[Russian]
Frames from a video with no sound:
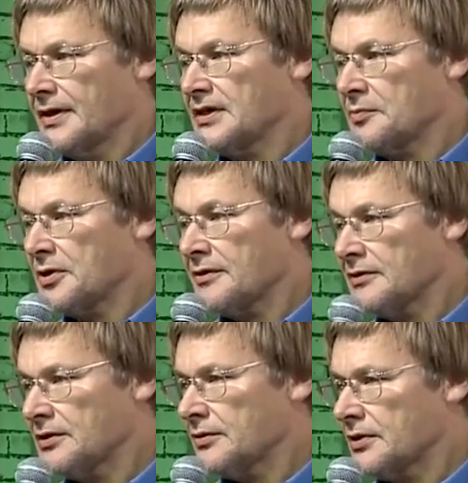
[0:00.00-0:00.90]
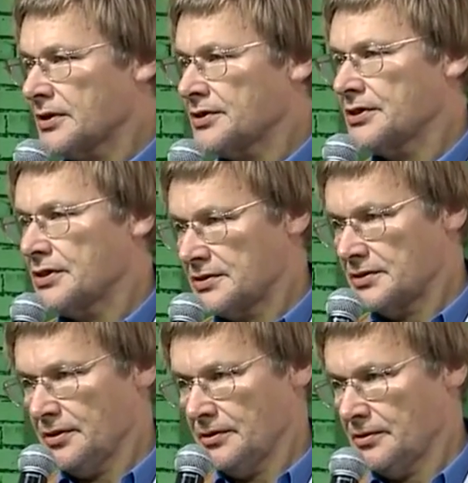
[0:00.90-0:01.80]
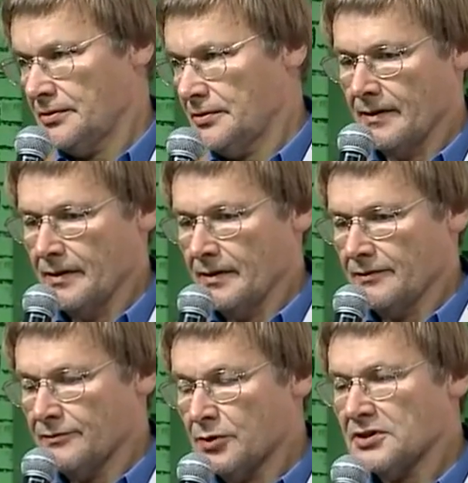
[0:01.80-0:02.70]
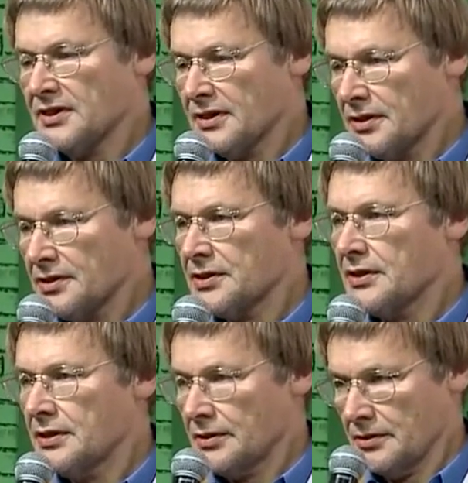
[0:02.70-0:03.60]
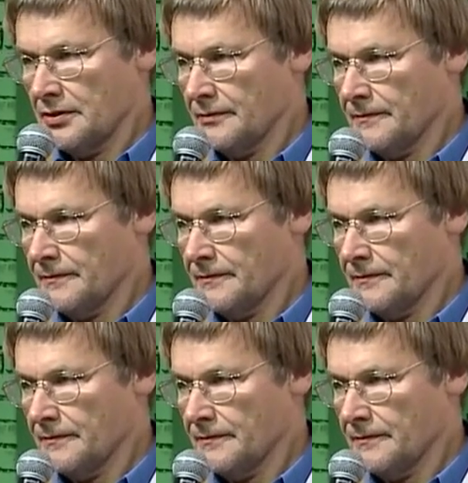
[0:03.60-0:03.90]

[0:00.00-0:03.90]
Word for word: Это правда только отчасти – в мозге такие же клетки.